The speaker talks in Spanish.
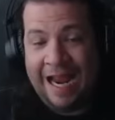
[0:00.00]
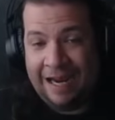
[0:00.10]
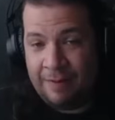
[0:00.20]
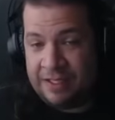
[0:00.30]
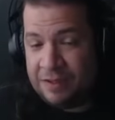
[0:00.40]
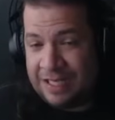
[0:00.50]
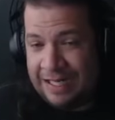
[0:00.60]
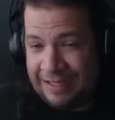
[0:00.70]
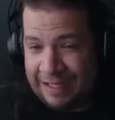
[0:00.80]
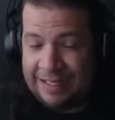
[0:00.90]
en el vacío es
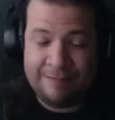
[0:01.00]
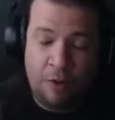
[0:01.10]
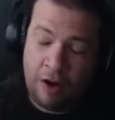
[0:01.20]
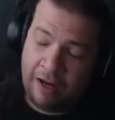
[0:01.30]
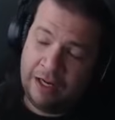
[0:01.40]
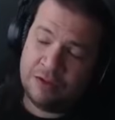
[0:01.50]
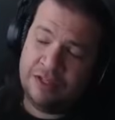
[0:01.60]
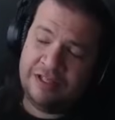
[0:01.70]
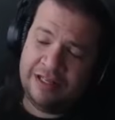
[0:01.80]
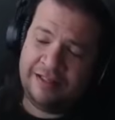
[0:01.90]
el eternismo. Ahora, ¿qué
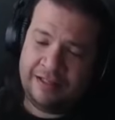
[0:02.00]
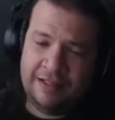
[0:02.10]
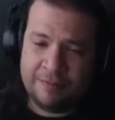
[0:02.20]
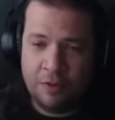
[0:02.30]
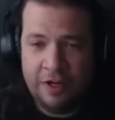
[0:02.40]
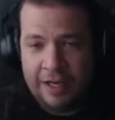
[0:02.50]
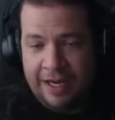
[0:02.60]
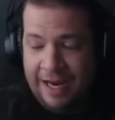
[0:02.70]
nos dice el eternismo?